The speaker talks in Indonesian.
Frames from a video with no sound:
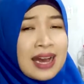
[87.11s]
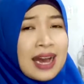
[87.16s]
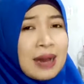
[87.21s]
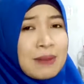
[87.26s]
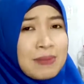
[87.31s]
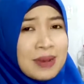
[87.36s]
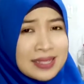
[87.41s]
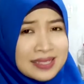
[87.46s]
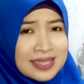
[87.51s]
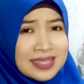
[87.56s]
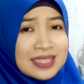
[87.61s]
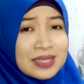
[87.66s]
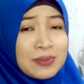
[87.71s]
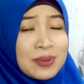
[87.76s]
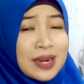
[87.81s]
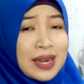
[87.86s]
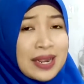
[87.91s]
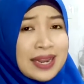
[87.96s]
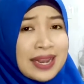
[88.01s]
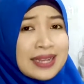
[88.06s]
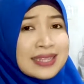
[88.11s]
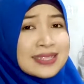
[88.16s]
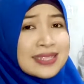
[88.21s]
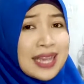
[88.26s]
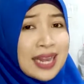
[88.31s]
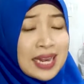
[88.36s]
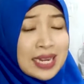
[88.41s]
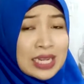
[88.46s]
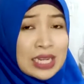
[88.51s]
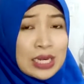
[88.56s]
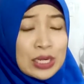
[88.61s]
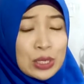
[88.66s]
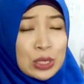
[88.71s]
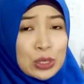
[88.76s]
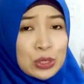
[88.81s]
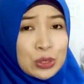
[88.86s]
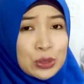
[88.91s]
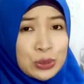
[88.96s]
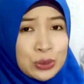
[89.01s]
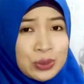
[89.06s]
apa sih sebenarnya silent killer
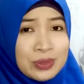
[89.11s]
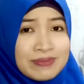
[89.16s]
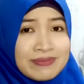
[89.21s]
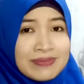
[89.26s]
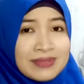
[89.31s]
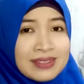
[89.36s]
itu?